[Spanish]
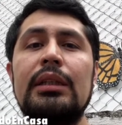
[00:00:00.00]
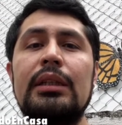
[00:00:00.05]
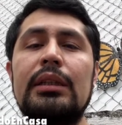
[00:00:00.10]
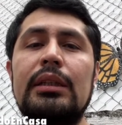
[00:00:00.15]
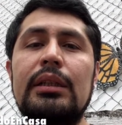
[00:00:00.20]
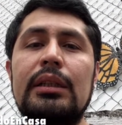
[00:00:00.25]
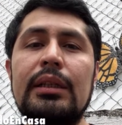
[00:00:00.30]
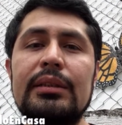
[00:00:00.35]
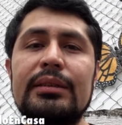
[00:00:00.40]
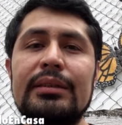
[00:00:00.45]

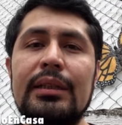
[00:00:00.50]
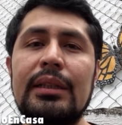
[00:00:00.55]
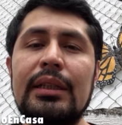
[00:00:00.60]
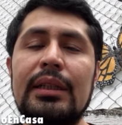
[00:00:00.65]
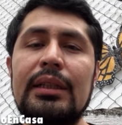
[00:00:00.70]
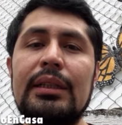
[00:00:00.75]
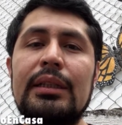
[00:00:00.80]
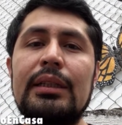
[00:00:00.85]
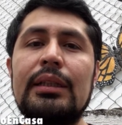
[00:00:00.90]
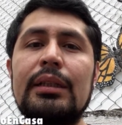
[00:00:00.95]
y esa
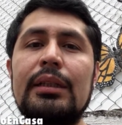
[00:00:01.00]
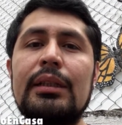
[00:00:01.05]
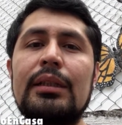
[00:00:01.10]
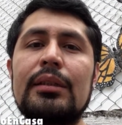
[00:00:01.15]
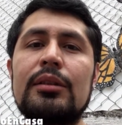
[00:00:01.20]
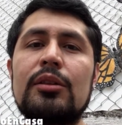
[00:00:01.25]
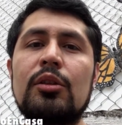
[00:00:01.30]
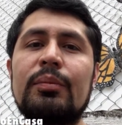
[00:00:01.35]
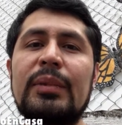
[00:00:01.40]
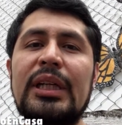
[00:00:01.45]
energía
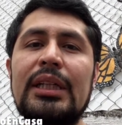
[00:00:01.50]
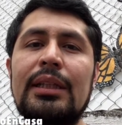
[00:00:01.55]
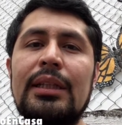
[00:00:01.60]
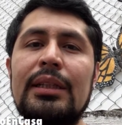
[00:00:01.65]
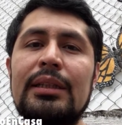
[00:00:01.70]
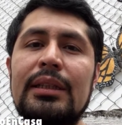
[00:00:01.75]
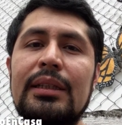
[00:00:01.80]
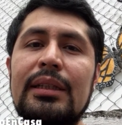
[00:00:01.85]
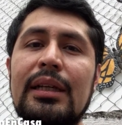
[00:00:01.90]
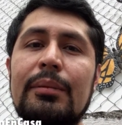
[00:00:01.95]

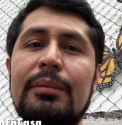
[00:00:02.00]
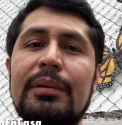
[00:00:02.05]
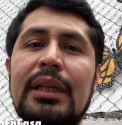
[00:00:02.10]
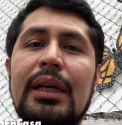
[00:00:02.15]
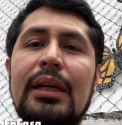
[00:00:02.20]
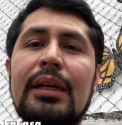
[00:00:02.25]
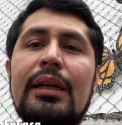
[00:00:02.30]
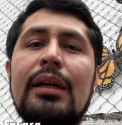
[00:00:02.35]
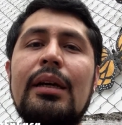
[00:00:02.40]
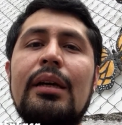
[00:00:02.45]
electromagnética
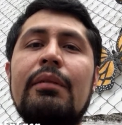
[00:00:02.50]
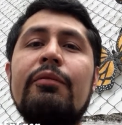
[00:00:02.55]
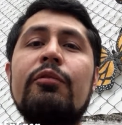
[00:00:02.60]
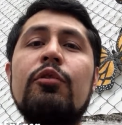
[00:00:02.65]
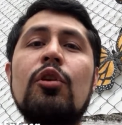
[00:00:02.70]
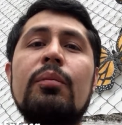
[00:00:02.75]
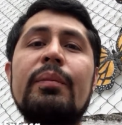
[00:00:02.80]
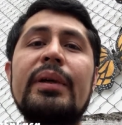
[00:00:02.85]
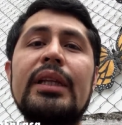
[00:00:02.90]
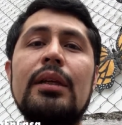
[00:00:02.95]
viaja en
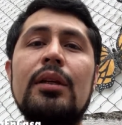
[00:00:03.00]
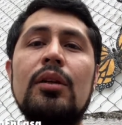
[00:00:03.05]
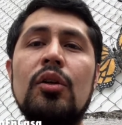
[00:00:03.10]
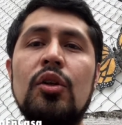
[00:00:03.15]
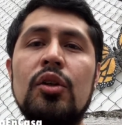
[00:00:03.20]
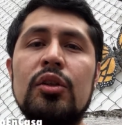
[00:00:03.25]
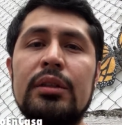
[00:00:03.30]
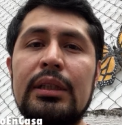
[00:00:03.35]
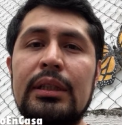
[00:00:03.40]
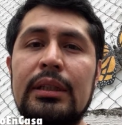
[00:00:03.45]
forma de
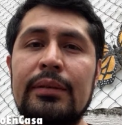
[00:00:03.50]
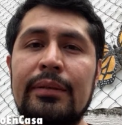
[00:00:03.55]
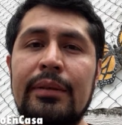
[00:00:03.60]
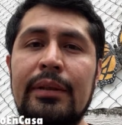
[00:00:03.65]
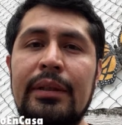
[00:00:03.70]
onda.